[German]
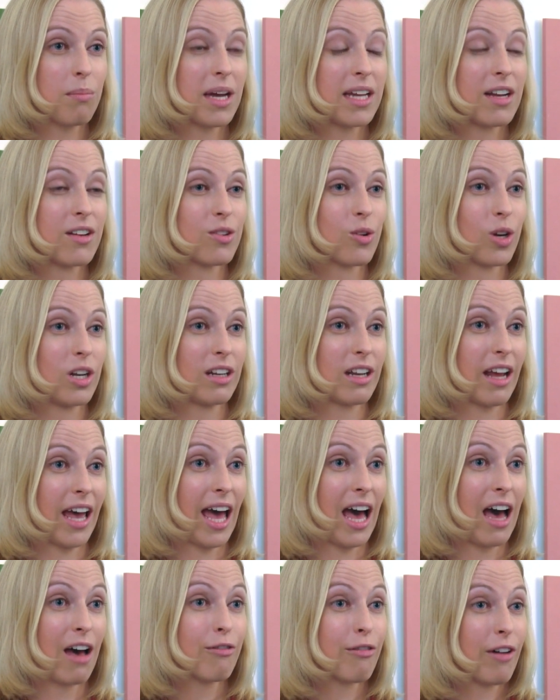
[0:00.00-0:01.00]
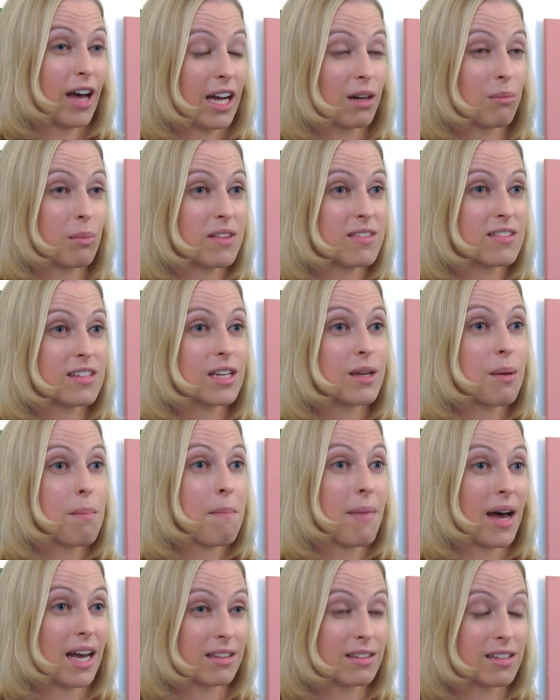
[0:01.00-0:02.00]
Bei der Säule 3a fragt man sich,
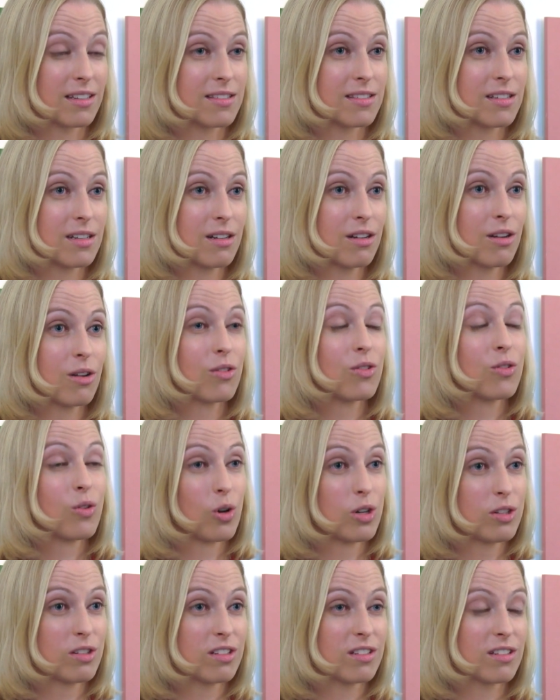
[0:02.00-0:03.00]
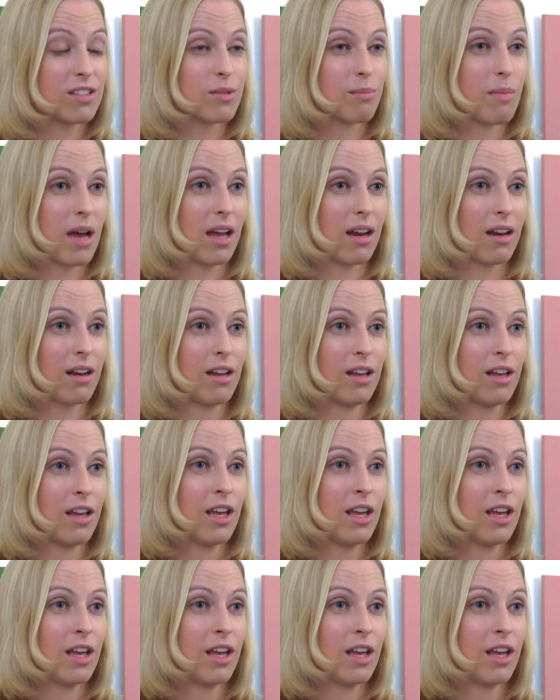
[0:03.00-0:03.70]
macht das Sinn? Sollte ich das machen?